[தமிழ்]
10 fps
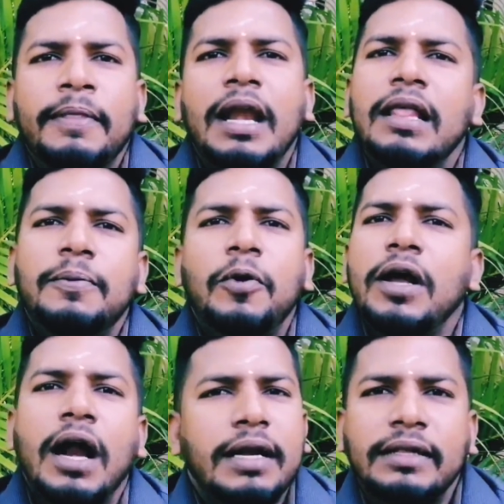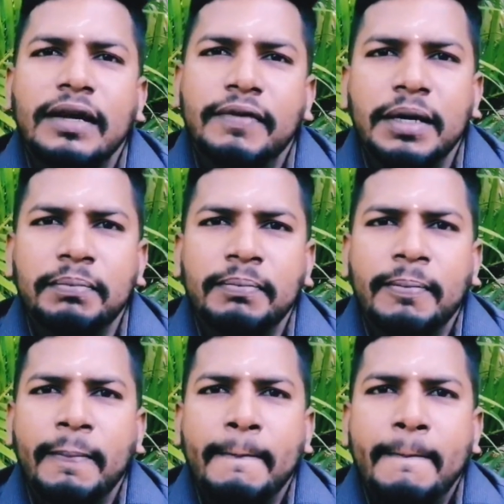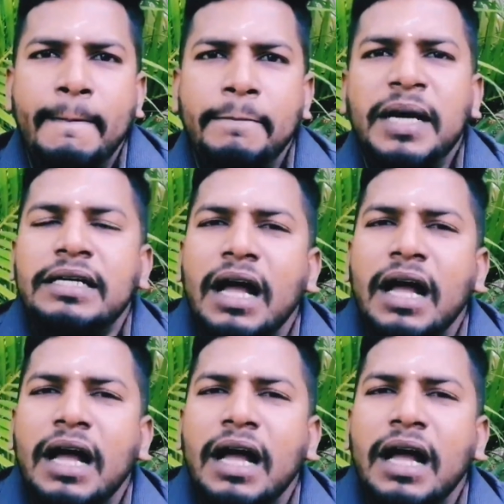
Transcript: நல்லது போல் காட்டத்தான் வேணும் பட்